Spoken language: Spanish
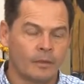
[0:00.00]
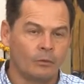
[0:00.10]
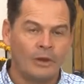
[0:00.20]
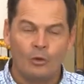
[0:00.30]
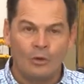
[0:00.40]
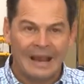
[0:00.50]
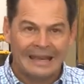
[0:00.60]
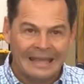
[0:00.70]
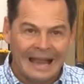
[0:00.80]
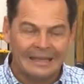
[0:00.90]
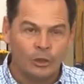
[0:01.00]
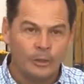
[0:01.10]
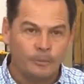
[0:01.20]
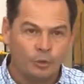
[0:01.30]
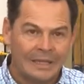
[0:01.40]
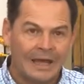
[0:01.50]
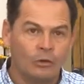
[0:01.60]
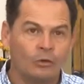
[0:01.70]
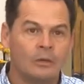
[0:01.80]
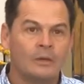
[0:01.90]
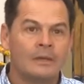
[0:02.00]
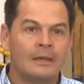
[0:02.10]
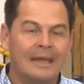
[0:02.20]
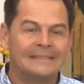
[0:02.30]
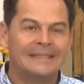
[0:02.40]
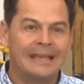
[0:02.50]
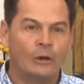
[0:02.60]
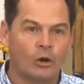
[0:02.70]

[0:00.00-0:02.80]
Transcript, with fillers: no es ningún alcalde o diputado, es el